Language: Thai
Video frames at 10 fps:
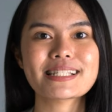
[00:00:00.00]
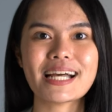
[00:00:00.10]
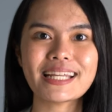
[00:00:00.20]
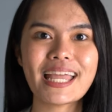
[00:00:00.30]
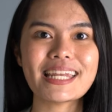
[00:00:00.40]
สั
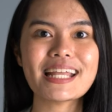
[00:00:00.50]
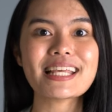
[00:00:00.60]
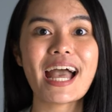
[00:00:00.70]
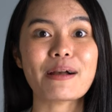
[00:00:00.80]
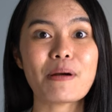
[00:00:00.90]
งเกตได้
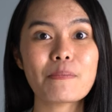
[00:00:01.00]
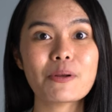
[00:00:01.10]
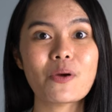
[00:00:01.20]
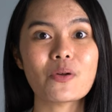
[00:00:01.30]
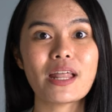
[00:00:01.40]
จากภาพ
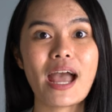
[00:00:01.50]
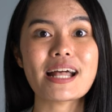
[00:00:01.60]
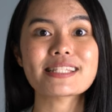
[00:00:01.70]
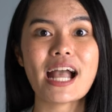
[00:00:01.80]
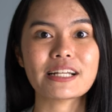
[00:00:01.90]
ยนตร์นะคะจาก